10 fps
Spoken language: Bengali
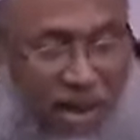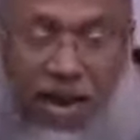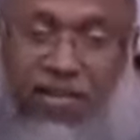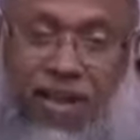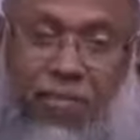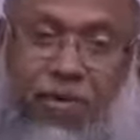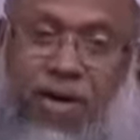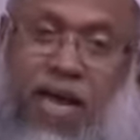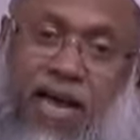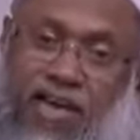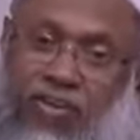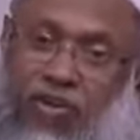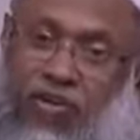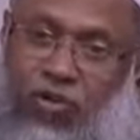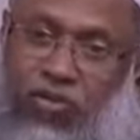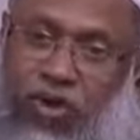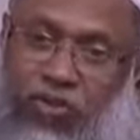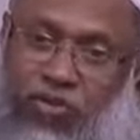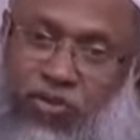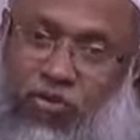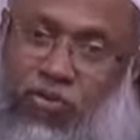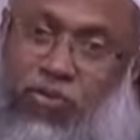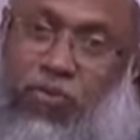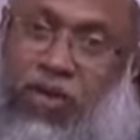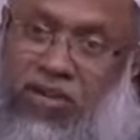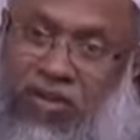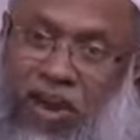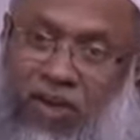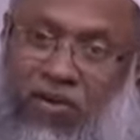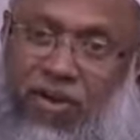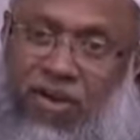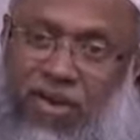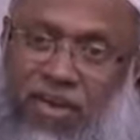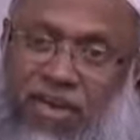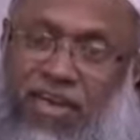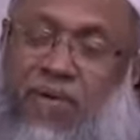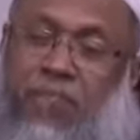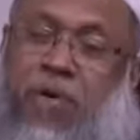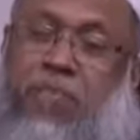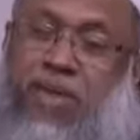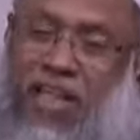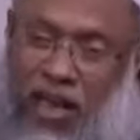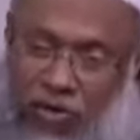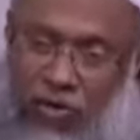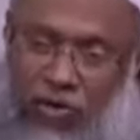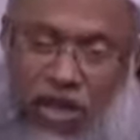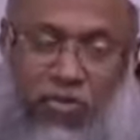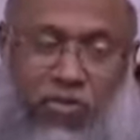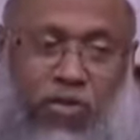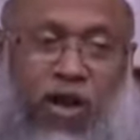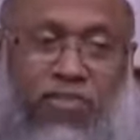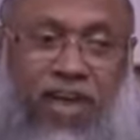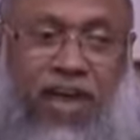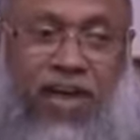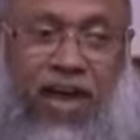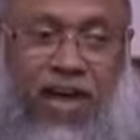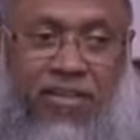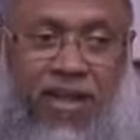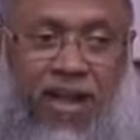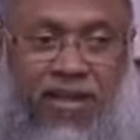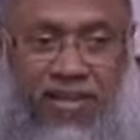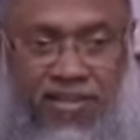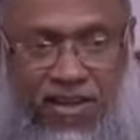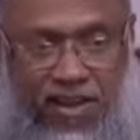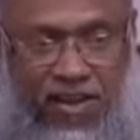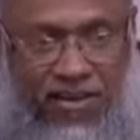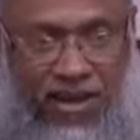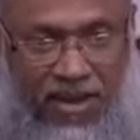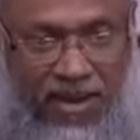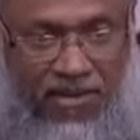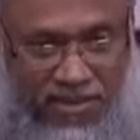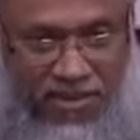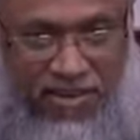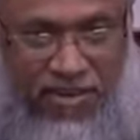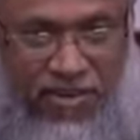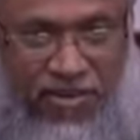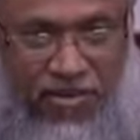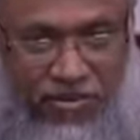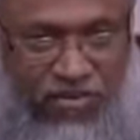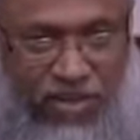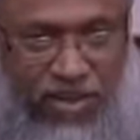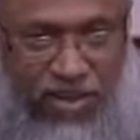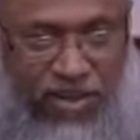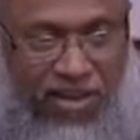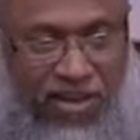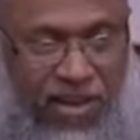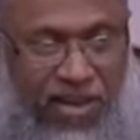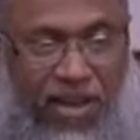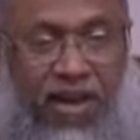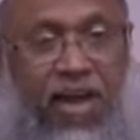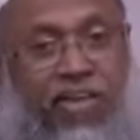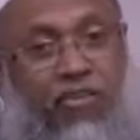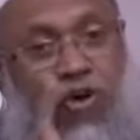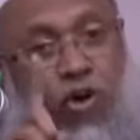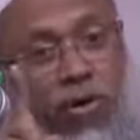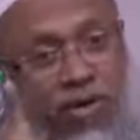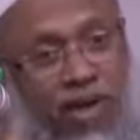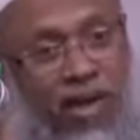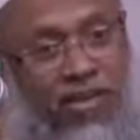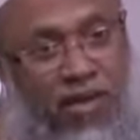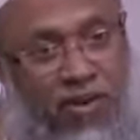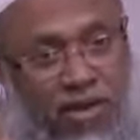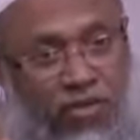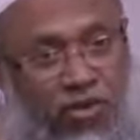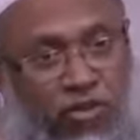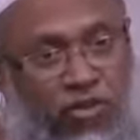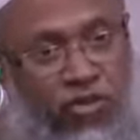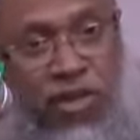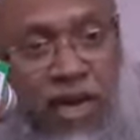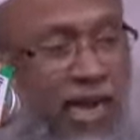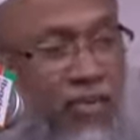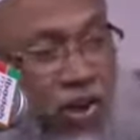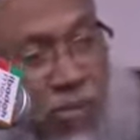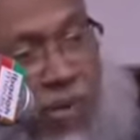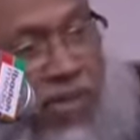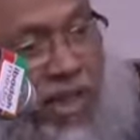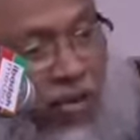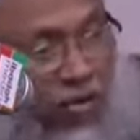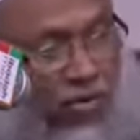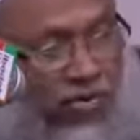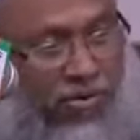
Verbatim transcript: আল্লাহ তালা বলেন এক কাজ করো তোমরা দুই গ্রুপ জমিনে যাও গিয়ে মেপে দেখো তার গুনার জায়গা তার ইন্তেকালের জায়গার কাছে হচ্ছে না যে তওবার জায়গায় যাওয়া নিয়ত করেছে সেটা কাছে হয় মেপে দেখো